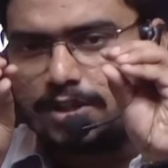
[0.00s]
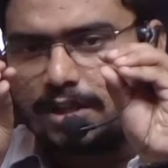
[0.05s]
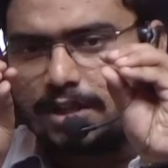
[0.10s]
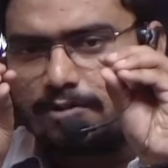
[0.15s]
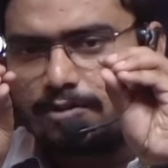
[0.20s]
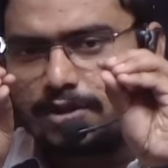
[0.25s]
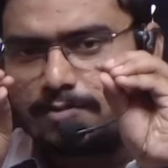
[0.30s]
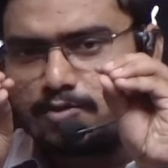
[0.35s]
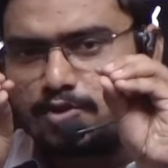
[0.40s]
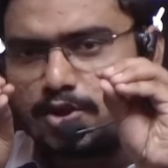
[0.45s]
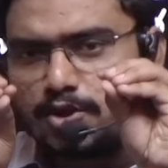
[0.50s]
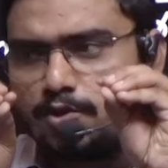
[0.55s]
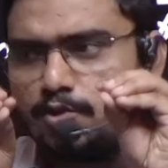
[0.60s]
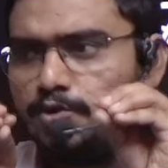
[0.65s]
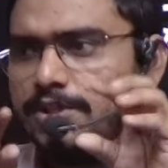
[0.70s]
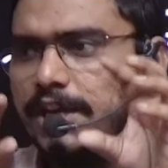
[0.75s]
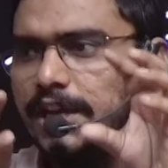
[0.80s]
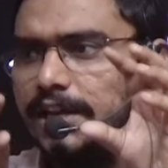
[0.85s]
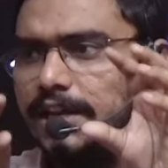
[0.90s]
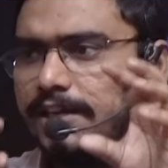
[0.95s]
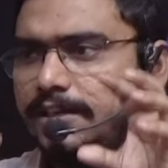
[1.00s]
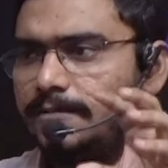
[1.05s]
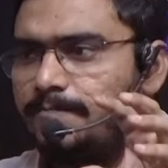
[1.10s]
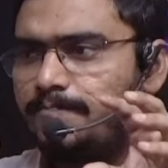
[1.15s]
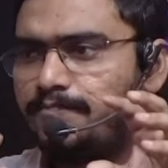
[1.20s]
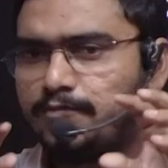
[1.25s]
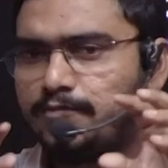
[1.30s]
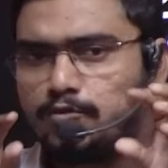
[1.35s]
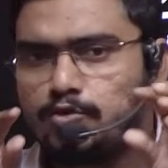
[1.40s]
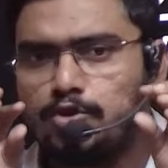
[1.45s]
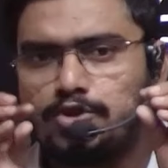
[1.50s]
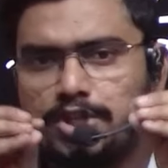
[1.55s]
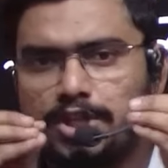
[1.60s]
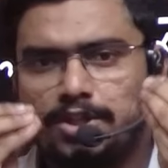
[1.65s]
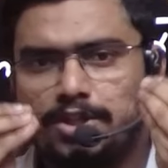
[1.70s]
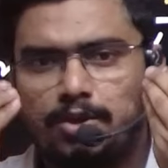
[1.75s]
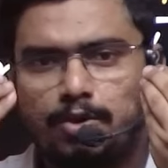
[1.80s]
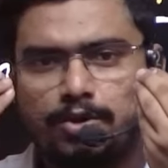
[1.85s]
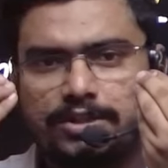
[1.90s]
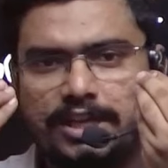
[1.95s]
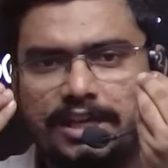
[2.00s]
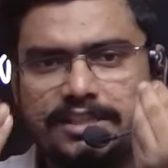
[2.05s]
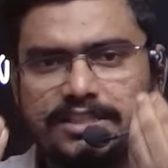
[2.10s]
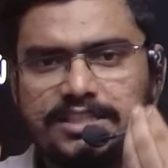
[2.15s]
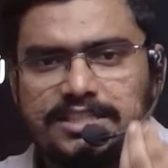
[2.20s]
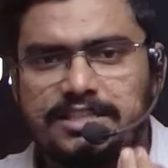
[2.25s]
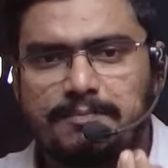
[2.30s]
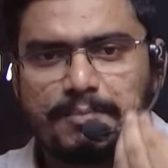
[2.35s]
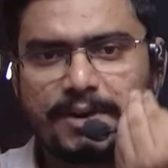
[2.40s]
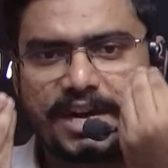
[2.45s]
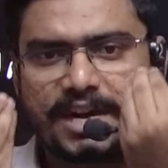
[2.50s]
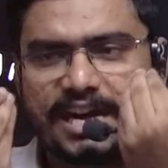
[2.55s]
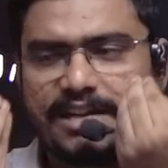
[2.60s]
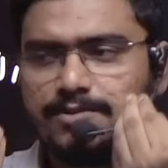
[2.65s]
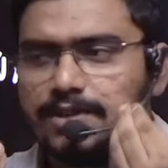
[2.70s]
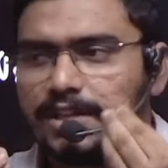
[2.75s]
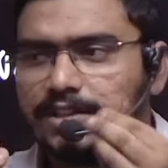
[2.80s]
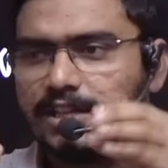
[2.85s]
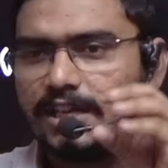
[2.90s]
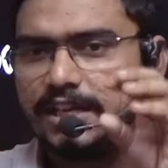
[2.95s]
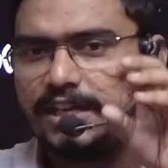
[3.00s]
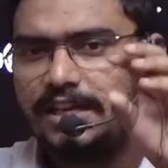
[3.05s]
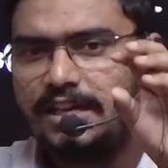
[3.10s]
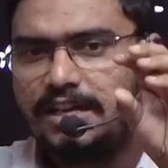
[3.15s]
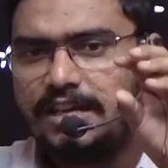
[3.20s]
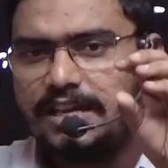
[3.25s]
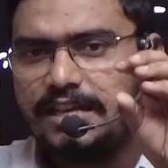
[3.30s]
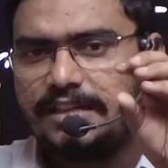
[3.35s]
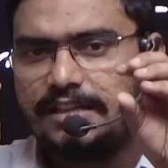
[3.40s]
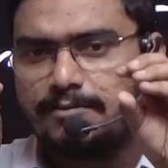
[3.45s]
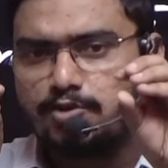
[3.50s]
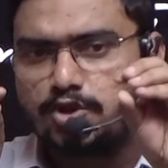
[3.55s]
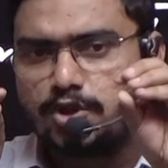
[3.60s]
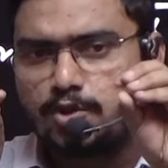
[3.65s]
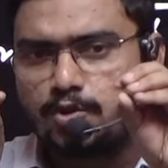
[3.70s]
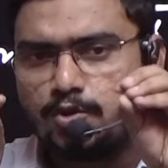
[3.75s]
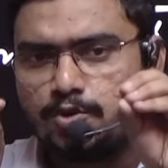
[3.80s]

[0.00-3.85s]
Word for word: है एकदम सिकुड़ जाएगा जो छिद्र होता है जिससे प्रकाश जाता है एकदम सिकुड़